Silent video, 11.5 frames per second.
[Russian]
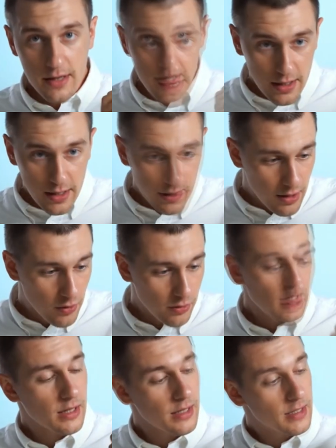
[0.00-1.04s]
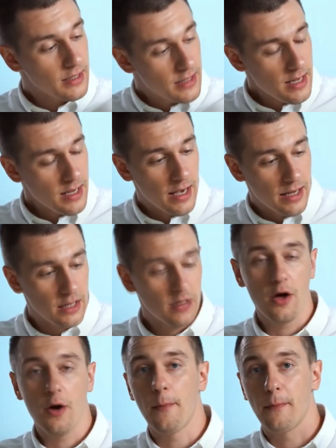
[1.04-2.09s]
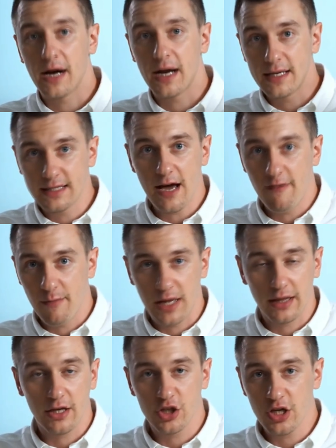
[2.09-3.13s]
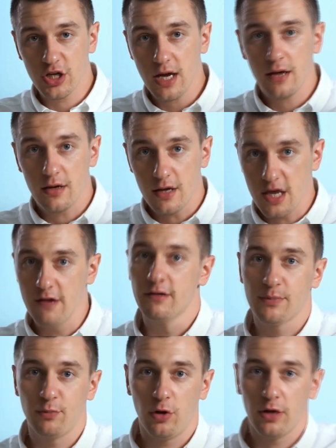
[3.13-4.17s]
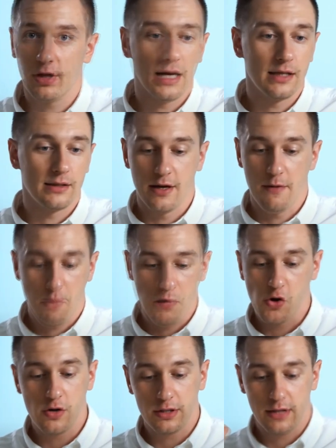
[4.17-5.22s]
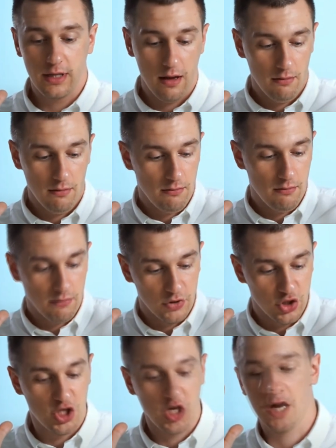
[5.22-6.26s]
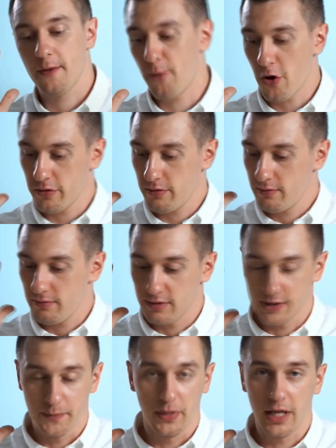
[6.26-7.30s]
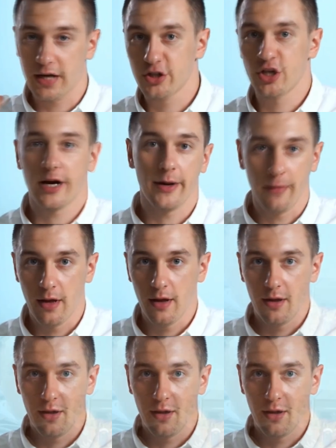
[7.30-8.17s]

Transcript: не гниет, не горит, проста в монтаже и в эксплуатации. Просто джекпот с блэкджеком.